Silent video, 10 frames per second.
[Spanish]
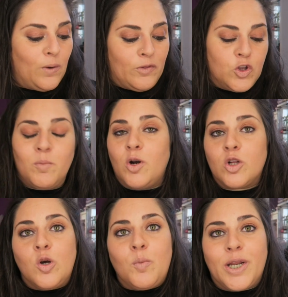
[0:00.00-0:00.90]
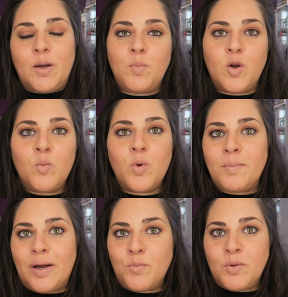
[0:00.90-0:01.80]
cuando yo me lo noto, por ejemplo,
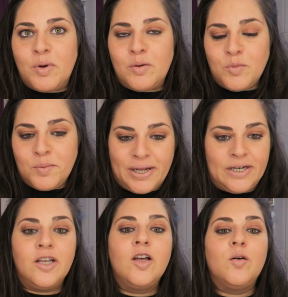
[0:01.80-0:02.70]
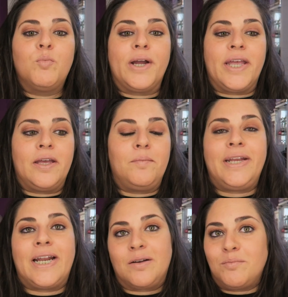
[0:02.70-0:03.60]
muy mal, muy mal, muy mal, pues
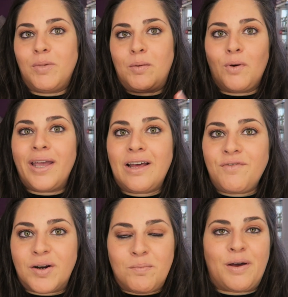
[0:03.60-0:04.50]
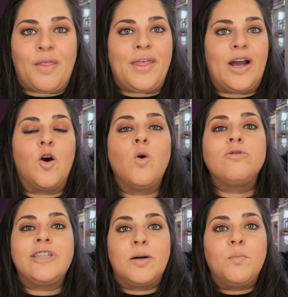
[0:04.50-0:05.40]
mira, me voy a la farmacia, cojo
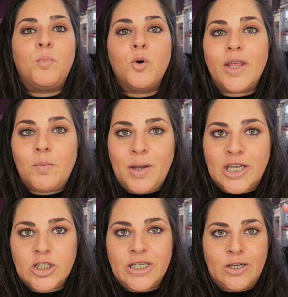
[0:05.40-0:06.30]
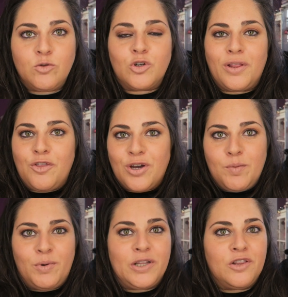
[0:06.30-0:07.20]
un champú de pH neutro, de esos
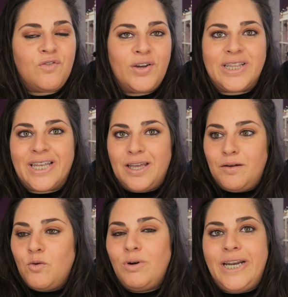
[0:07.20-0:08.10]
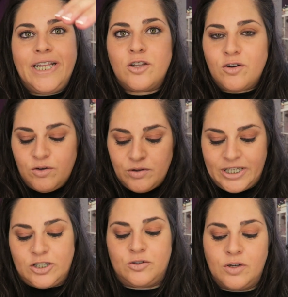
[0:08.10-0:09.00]
que ponen de oferta que es un litro
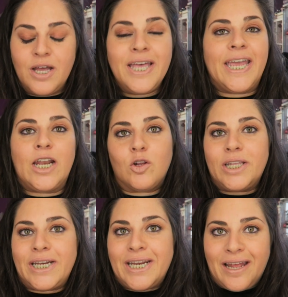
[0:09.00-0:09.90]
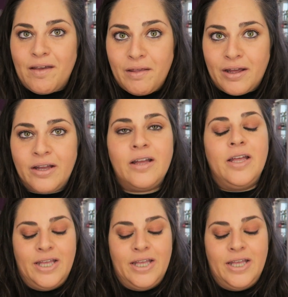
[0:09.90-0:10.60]
de eso, que no tiene nada.